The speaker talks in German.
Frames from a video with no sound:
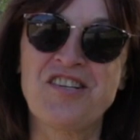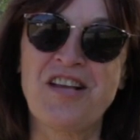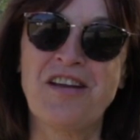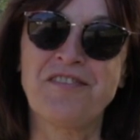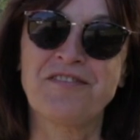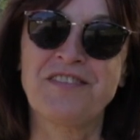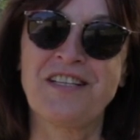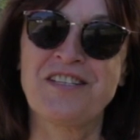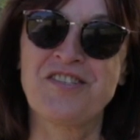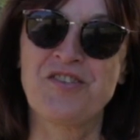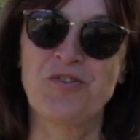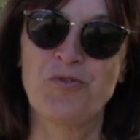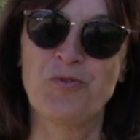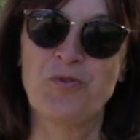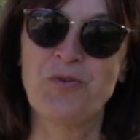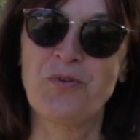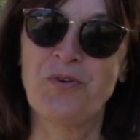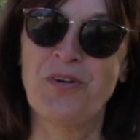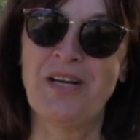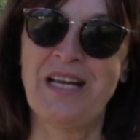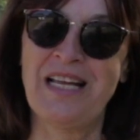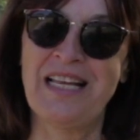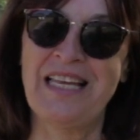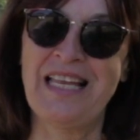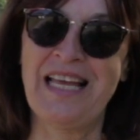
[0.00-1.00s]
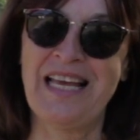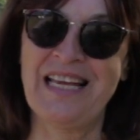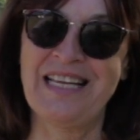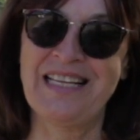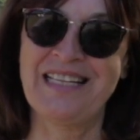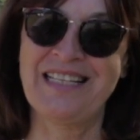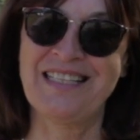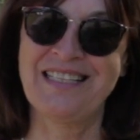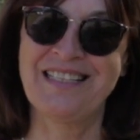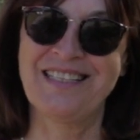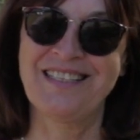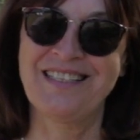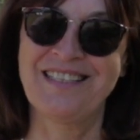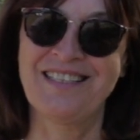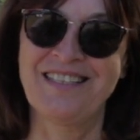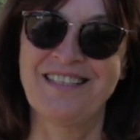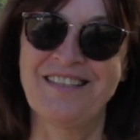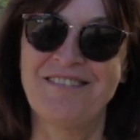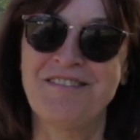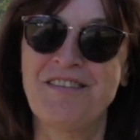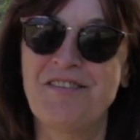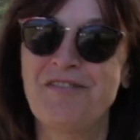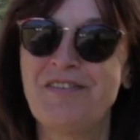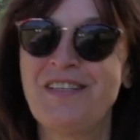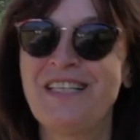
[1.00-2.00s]
schaffe das schon noch allein.
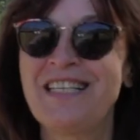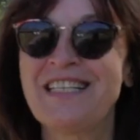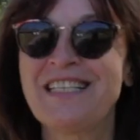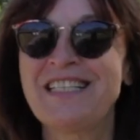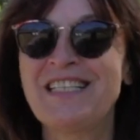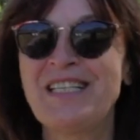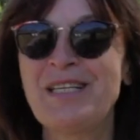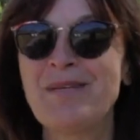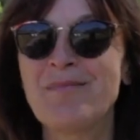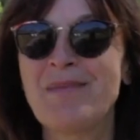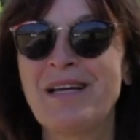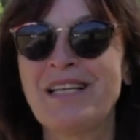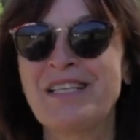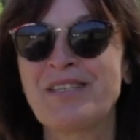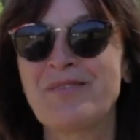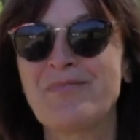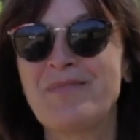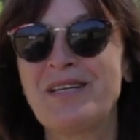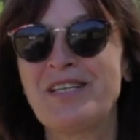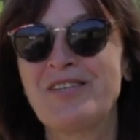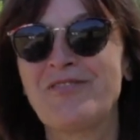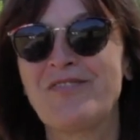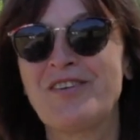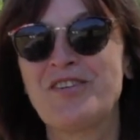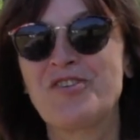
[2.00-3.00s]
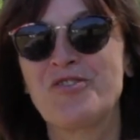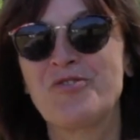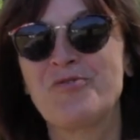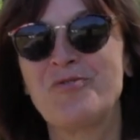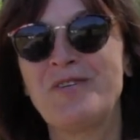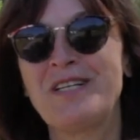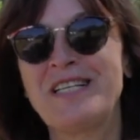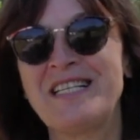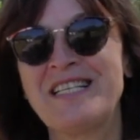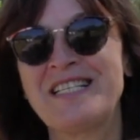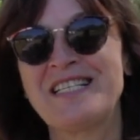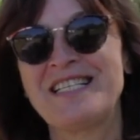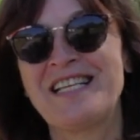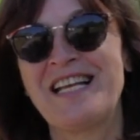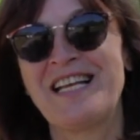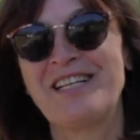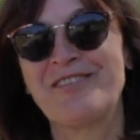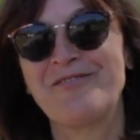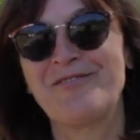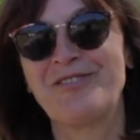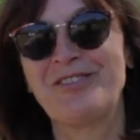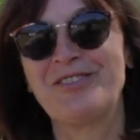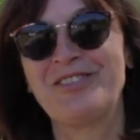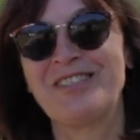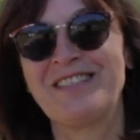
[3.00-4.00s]
Wie viele niemandem etwas schuldig
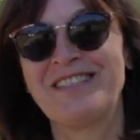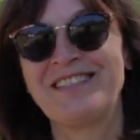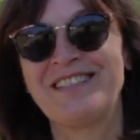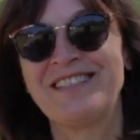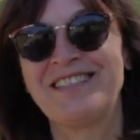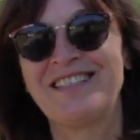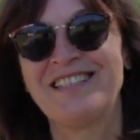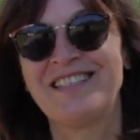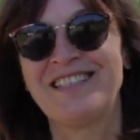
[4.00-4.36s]
sein wollen.